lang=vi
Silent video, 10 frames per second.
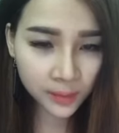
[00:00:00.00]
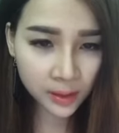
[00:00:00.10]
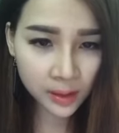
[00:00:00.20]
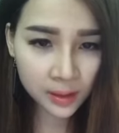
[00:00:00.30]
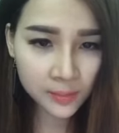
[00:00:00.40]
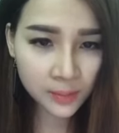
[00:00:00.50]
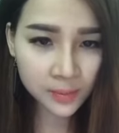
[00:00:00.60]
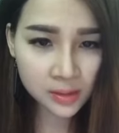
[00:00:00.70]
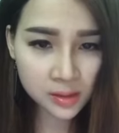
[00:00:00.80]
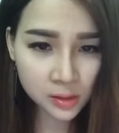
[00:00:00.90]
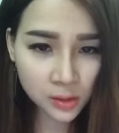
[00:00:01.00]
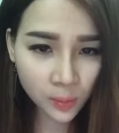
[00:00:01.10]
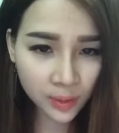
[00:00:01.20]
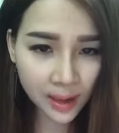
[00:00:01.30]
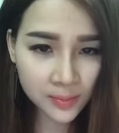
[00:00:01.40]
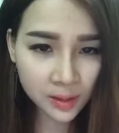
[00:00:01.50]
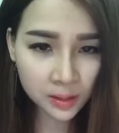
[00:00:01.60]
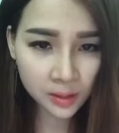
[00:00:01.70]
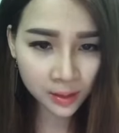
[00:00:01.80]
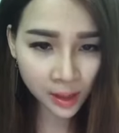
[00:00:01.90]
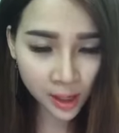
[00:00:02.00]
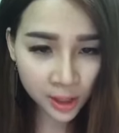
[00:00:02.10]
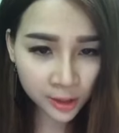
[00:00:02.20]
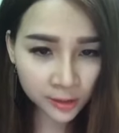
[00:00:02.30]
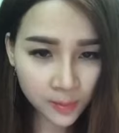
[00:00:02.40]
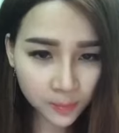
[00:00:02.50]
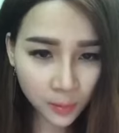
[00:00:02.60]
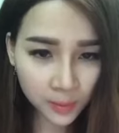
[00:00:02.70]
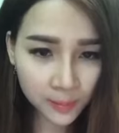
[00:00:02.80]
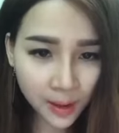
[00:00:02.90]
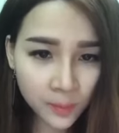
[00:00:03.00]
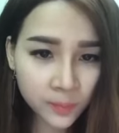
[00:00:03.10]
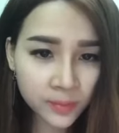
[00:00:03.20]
thì khi mà mình sử dụng kem lên thì nó tiếp tục nó bong,